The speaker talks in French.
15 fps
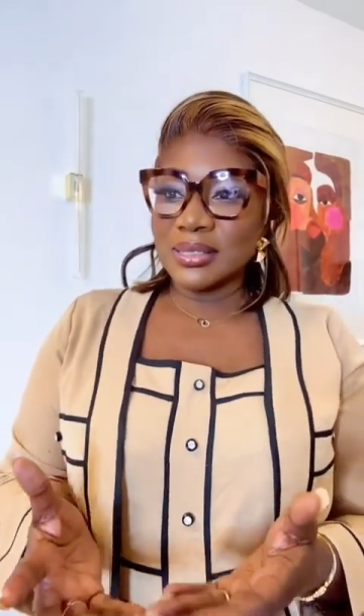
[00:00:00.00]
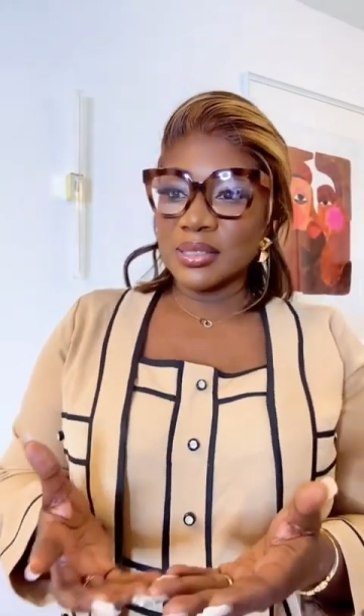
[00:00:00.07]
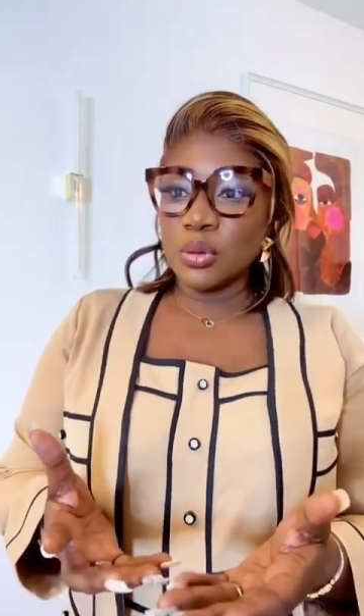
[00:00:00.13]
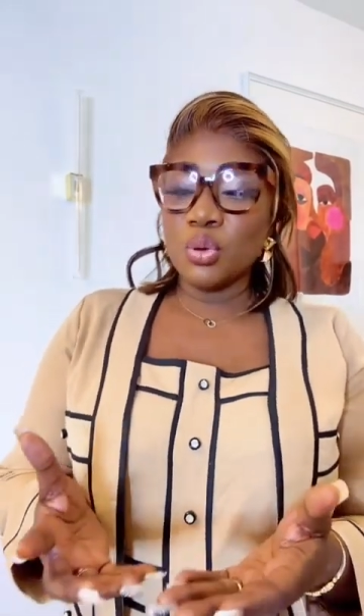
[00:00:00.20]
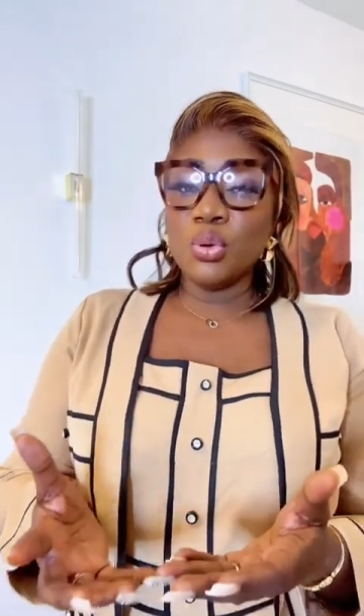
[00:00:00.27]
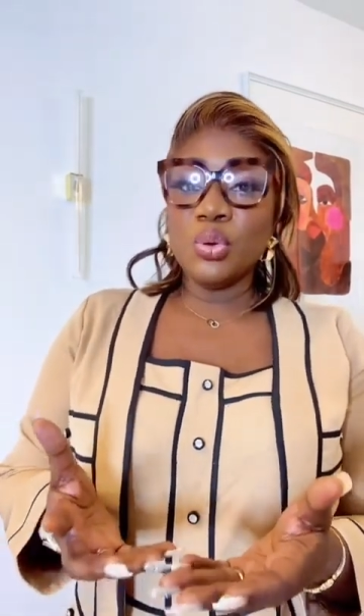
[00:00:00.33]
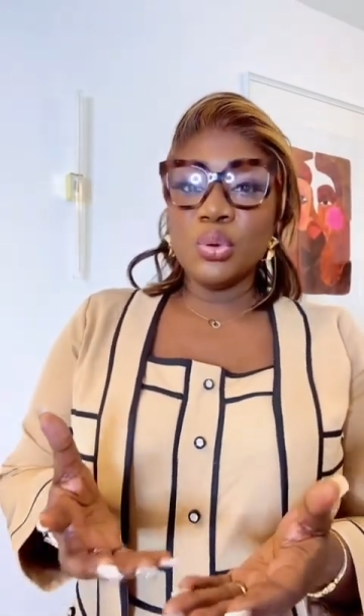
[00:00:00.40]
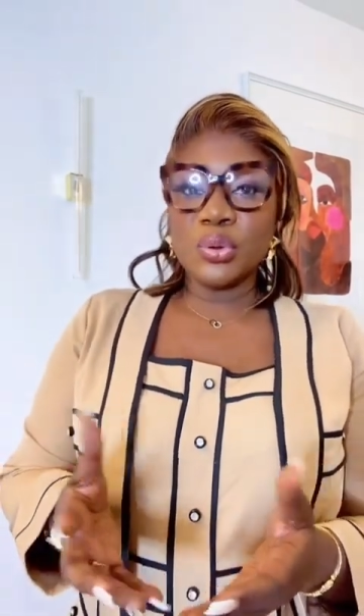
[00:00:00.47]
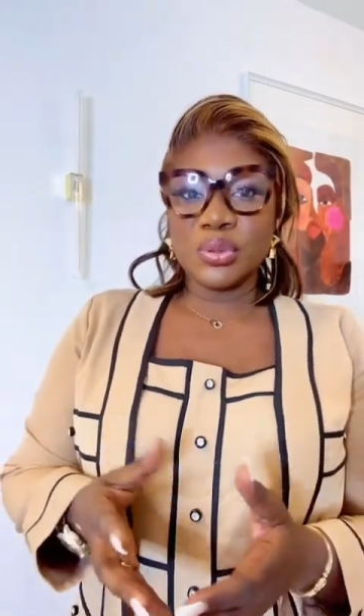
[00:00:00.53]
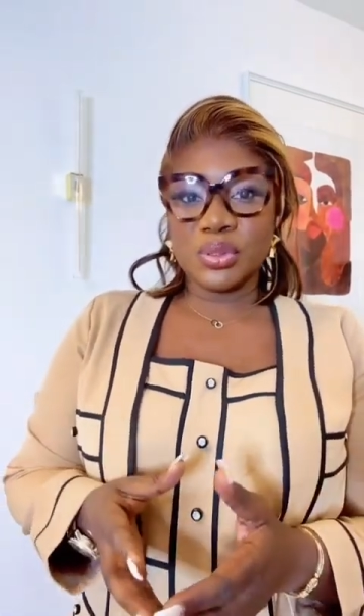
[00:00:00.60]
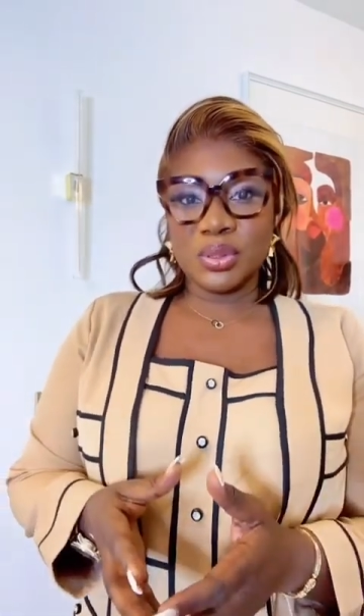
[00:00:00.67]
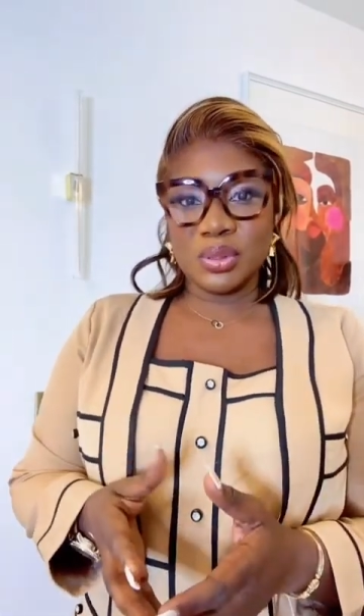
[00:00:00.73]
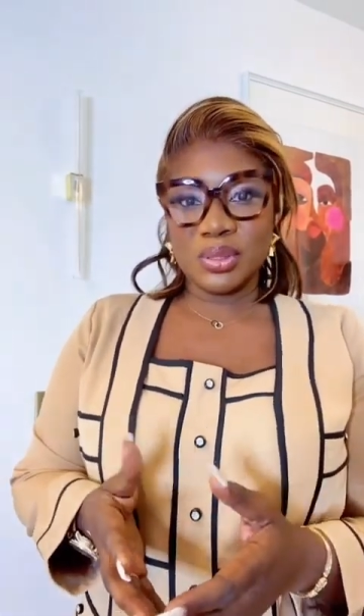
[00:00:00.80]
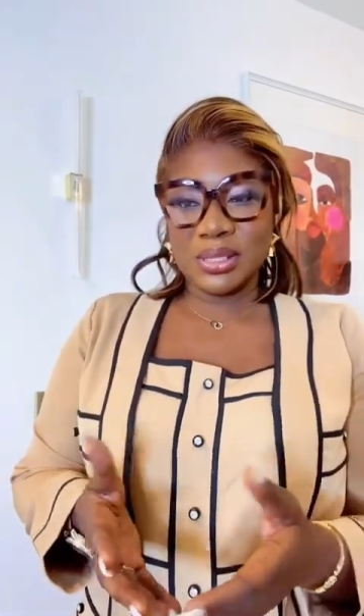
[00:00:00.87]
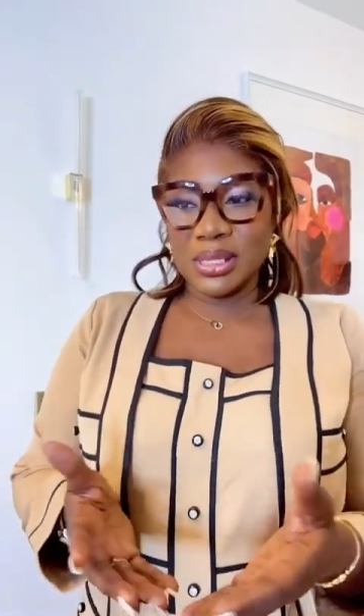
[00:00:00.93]
c'est le
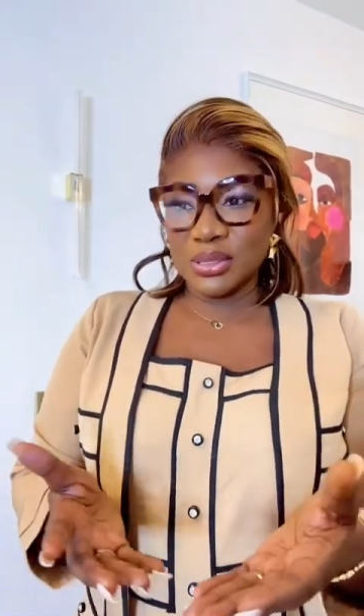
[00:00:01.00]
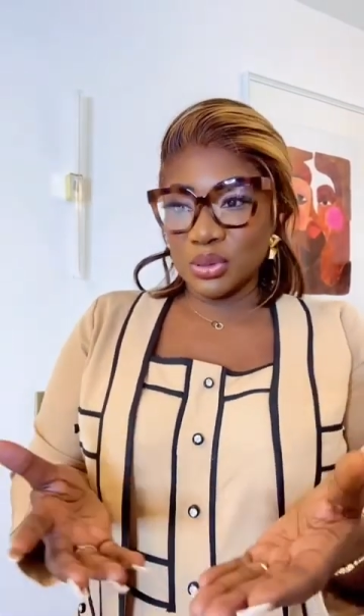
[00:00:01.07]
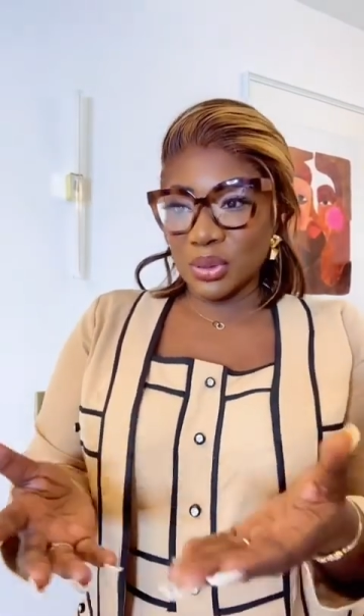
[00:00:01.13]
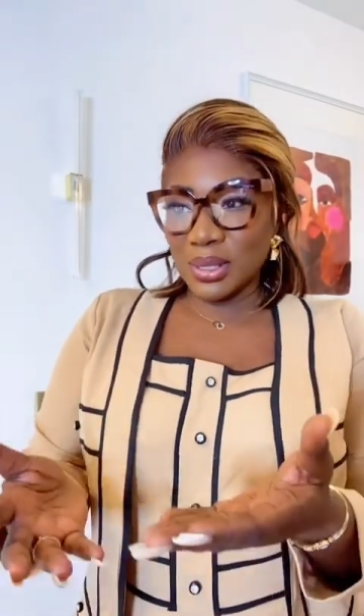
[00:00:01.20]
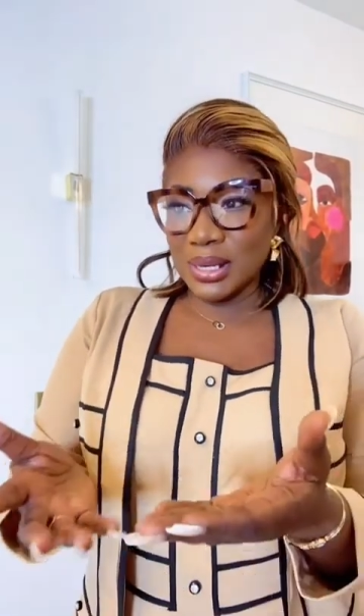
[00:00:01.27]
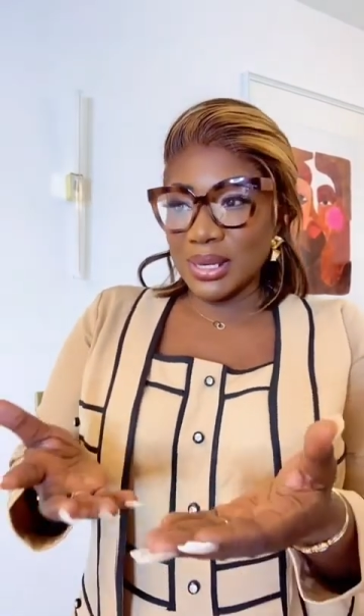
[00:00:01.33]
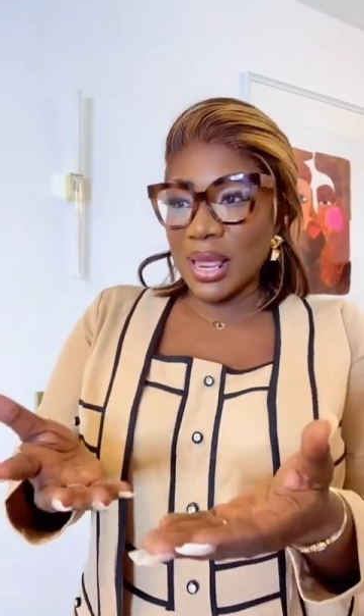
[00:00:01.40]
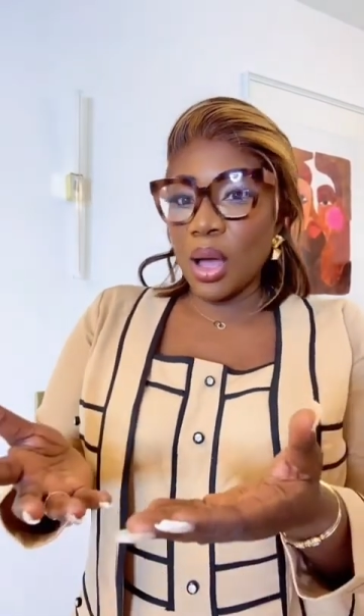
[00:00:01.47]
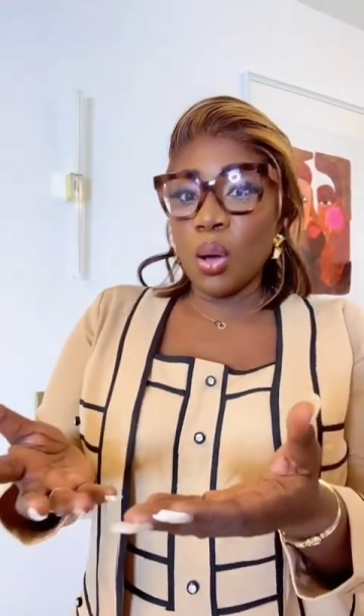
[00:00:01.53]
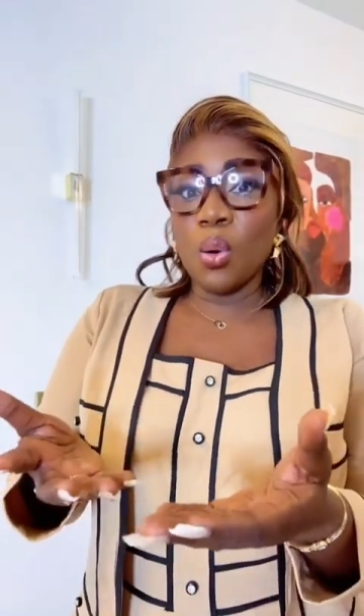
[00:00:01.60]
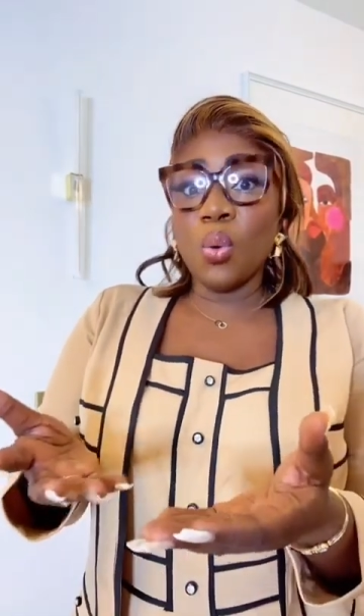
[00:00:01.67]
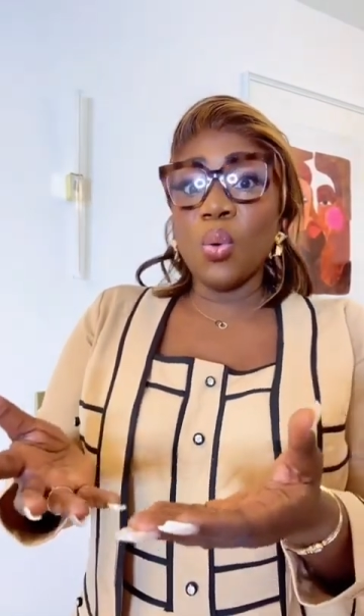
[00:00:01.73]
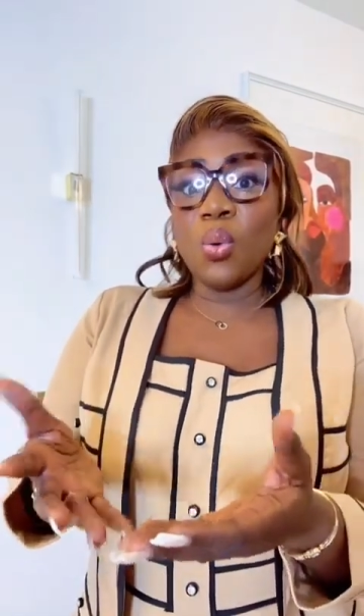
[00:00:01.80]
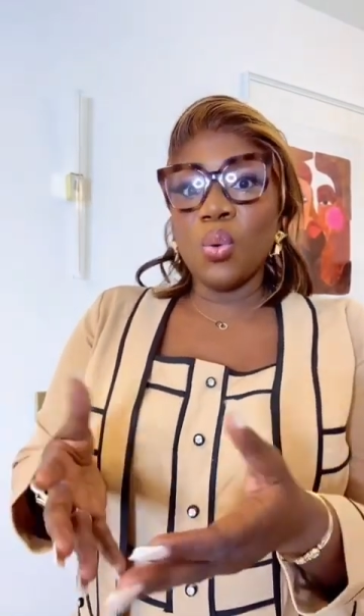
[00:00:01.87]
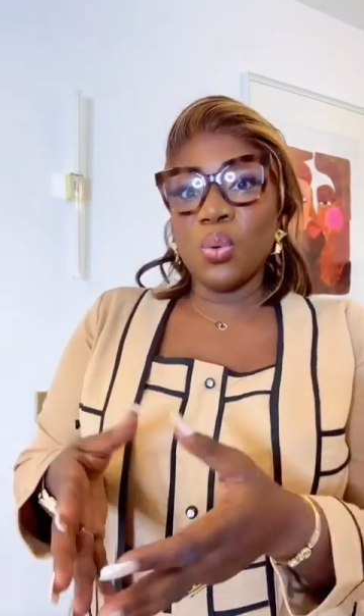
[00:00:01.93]
luxe, c'est ce qu'il y a
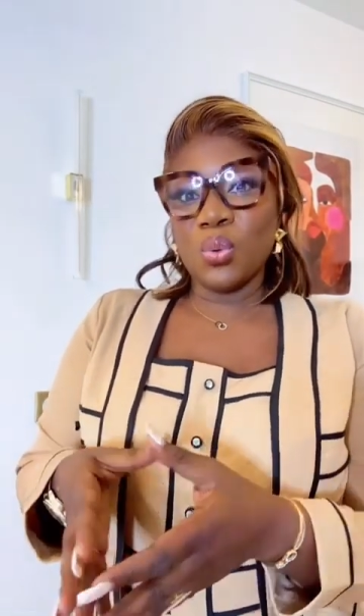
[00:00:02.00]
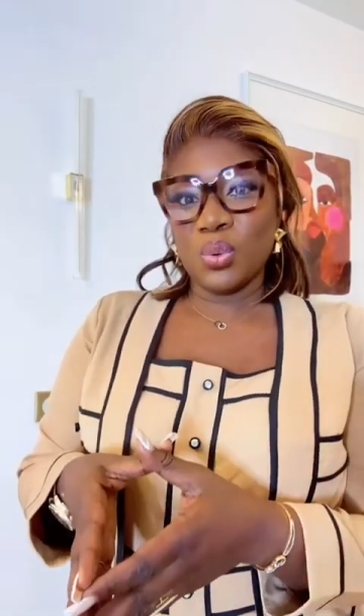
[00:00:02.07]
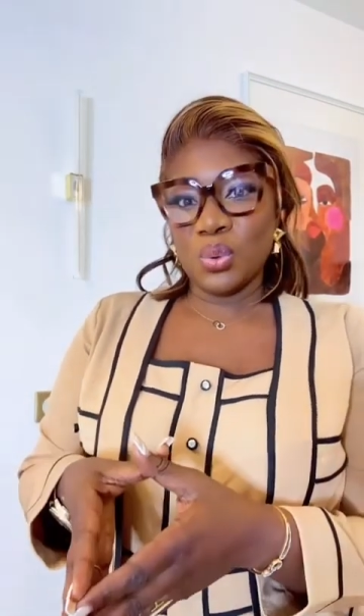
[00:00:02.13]
en haut,